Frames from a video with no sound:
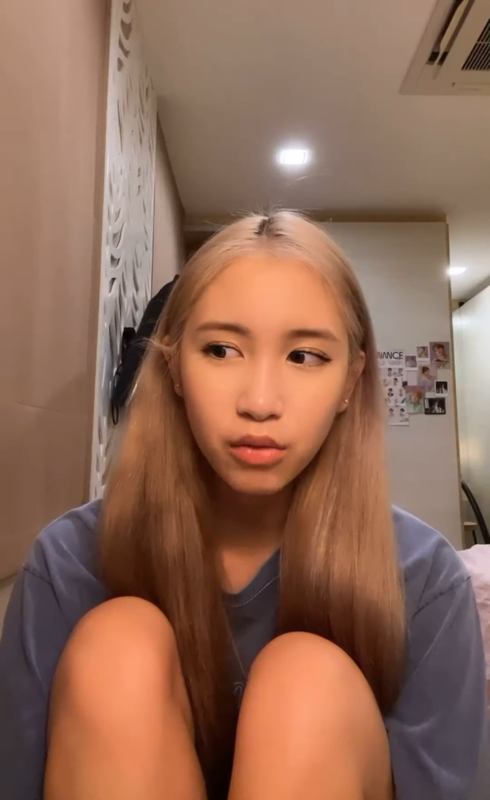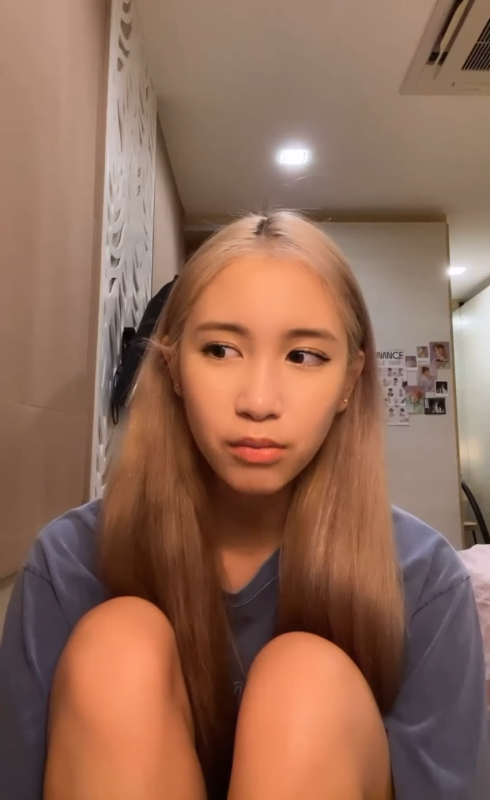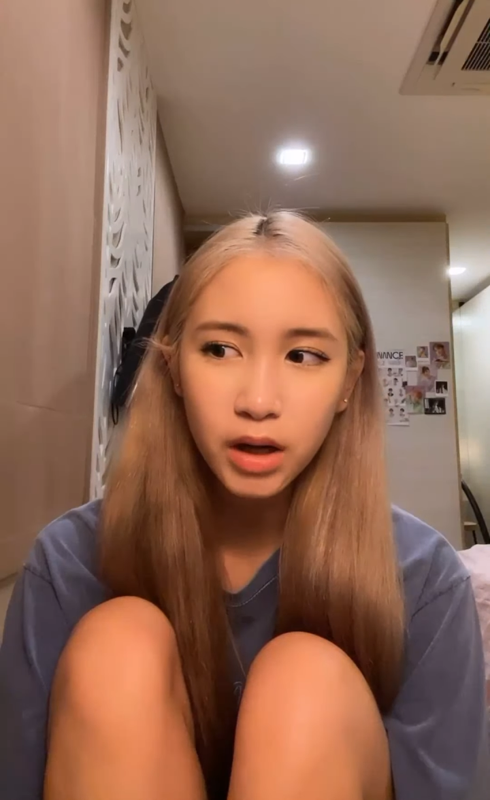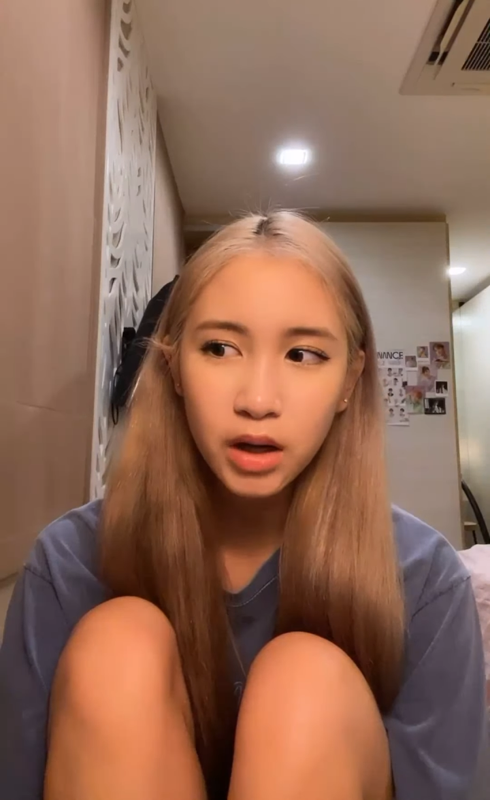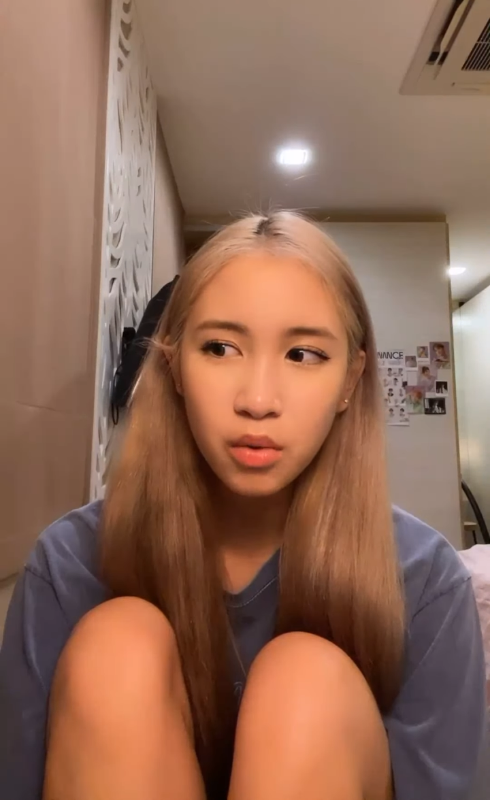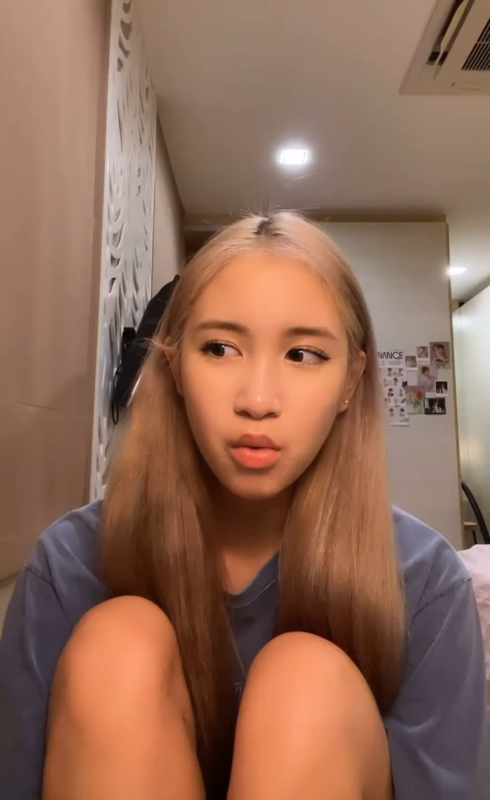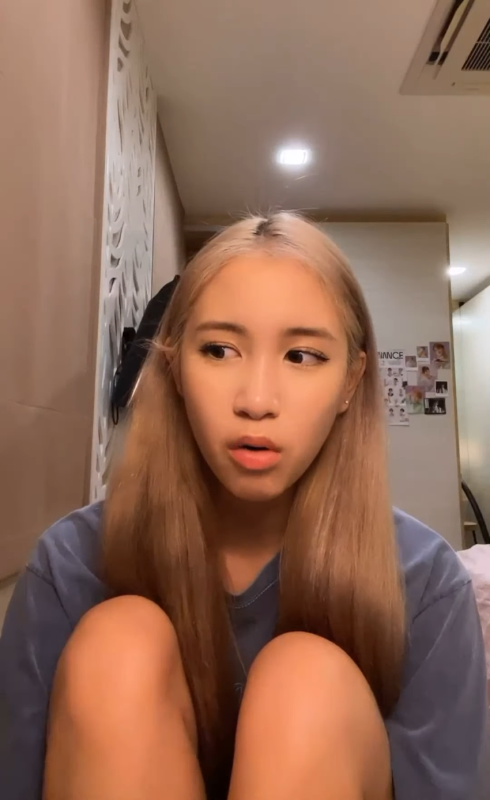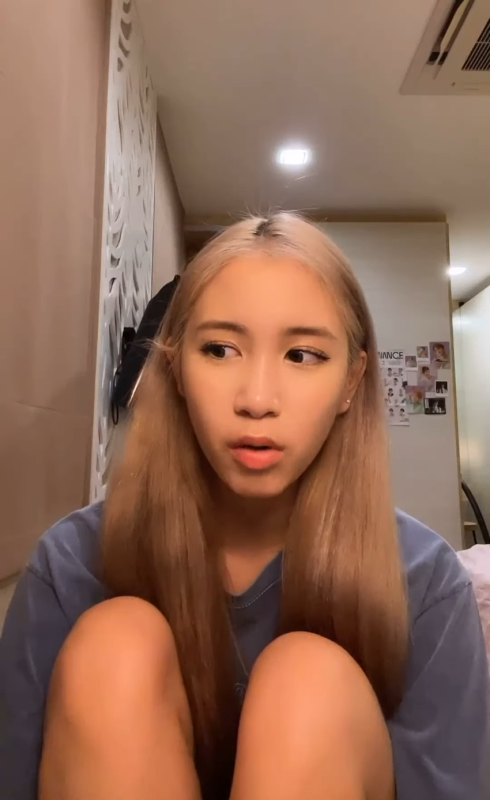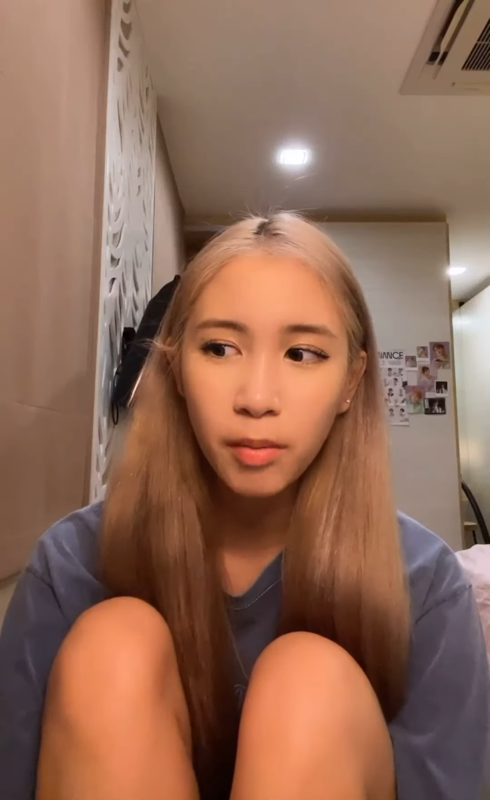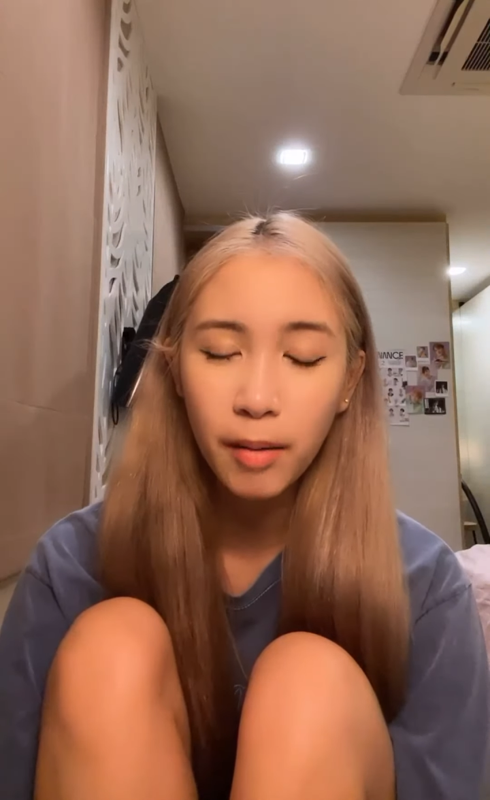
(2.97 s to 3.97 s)
หนูไม่ได้ห่วง
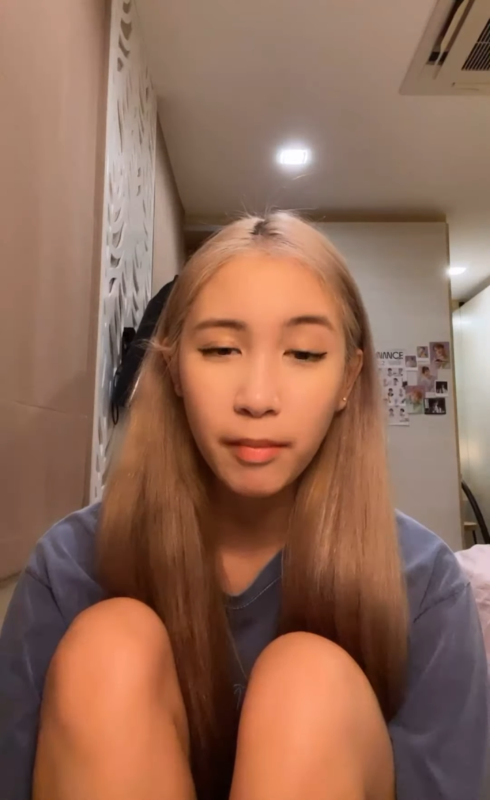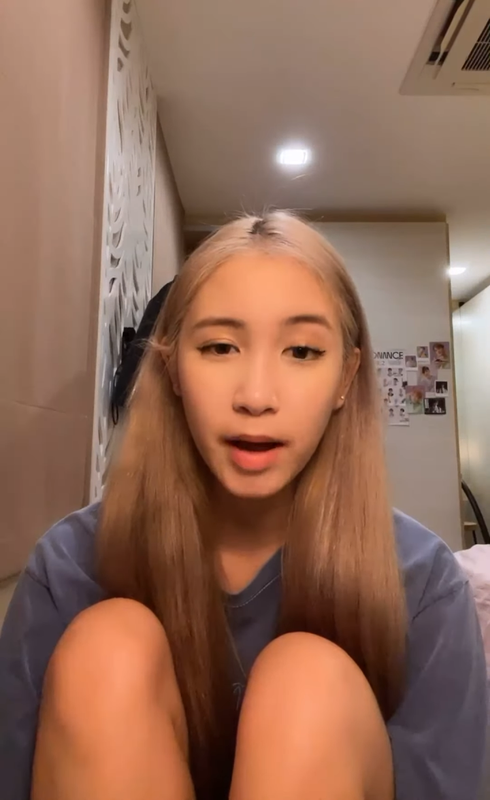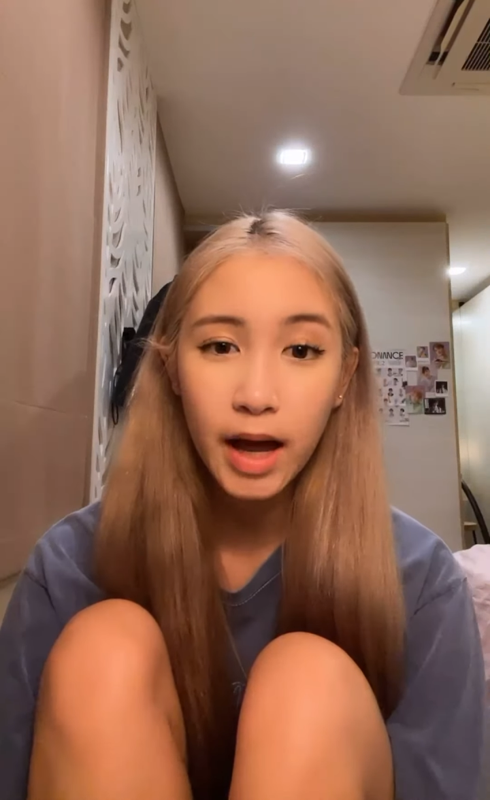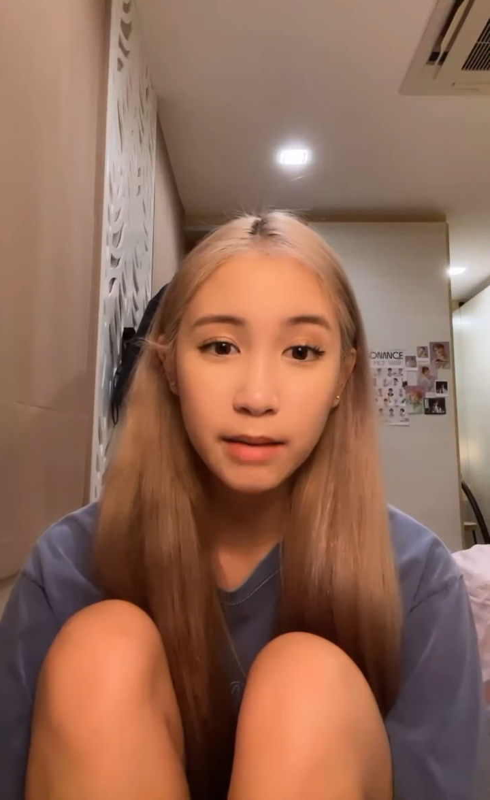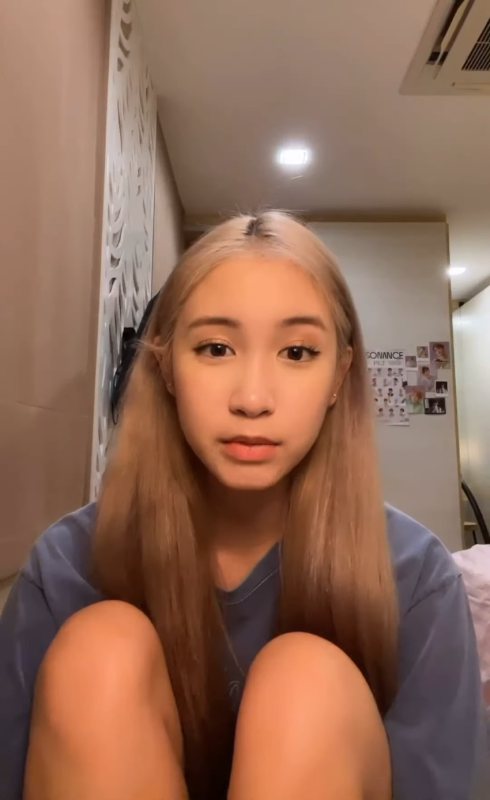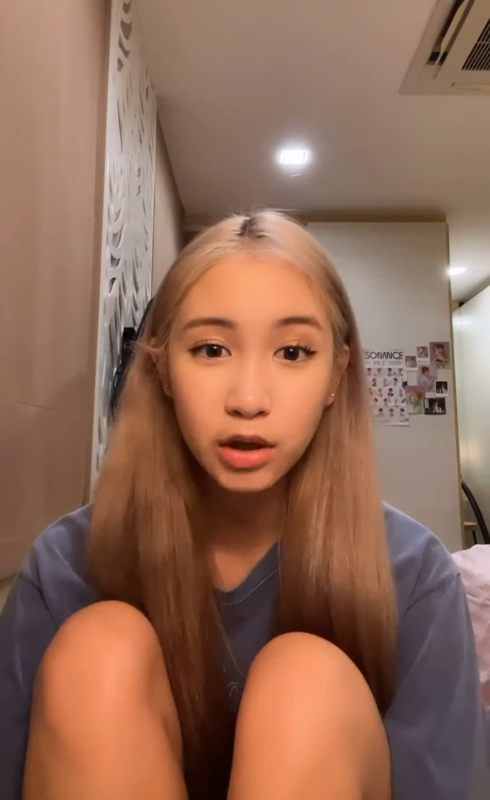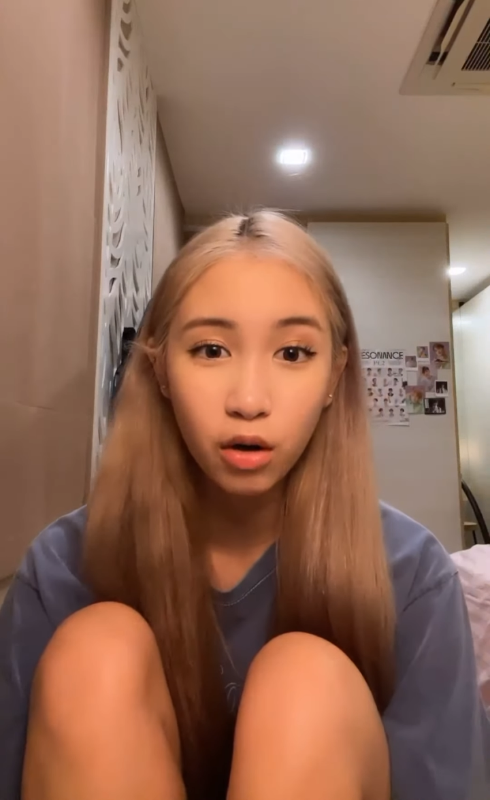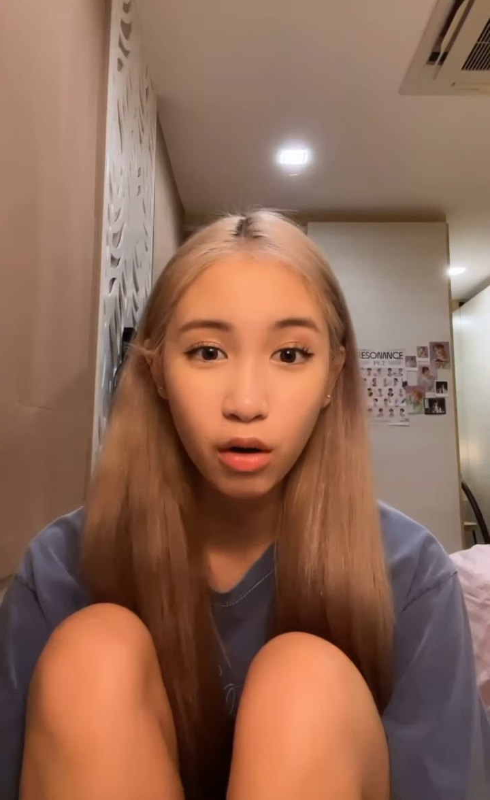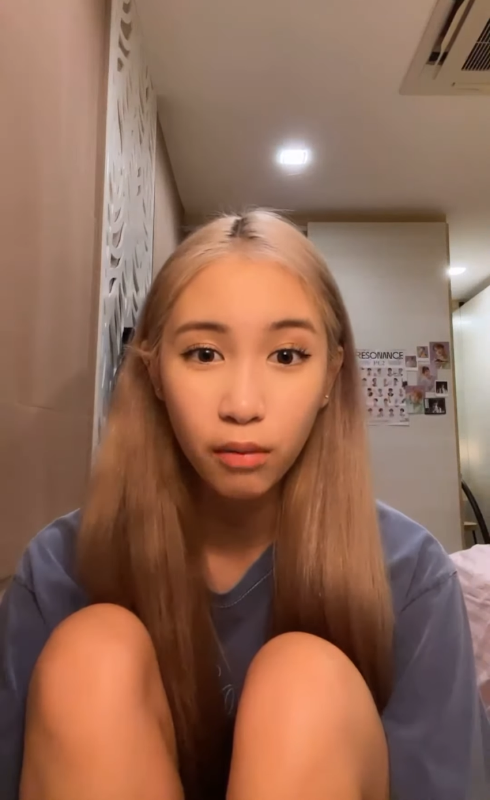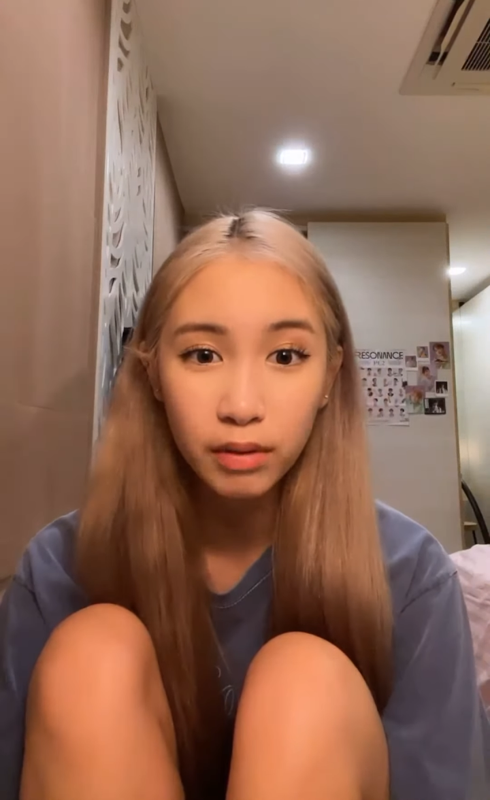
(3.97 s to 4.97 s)
ว่าแบบห้ามช
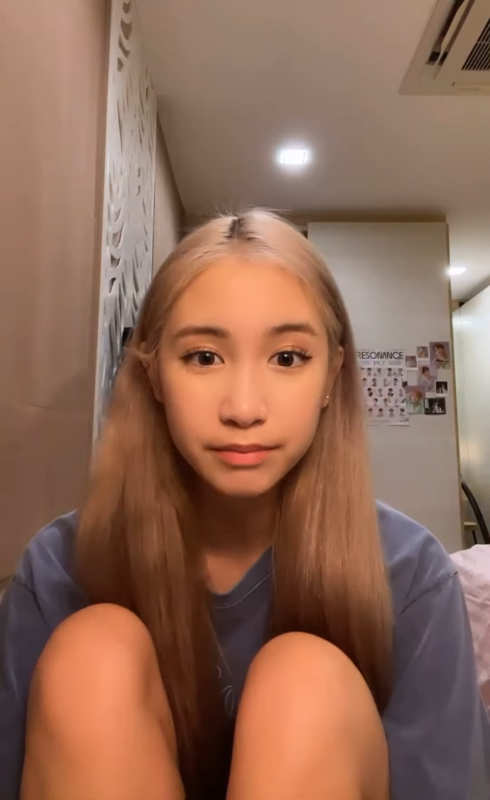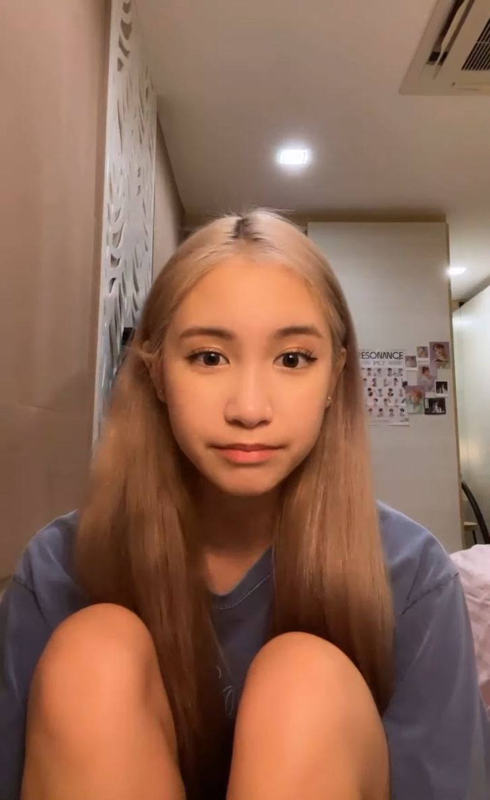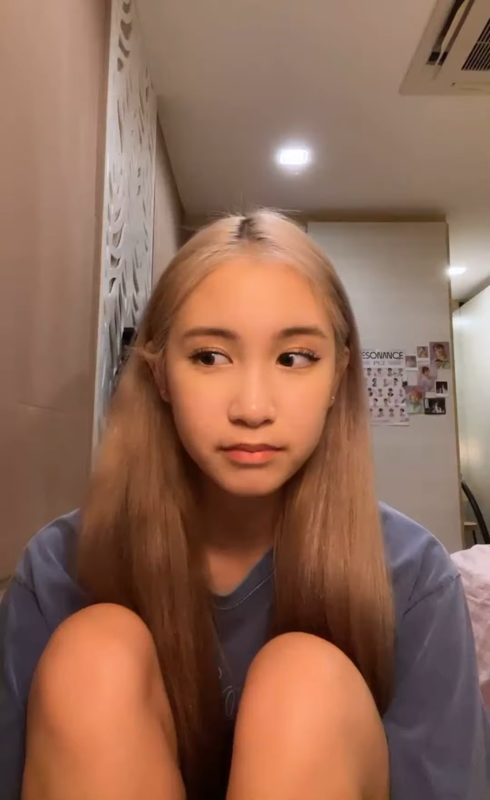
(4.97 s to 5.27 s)
อบแบบ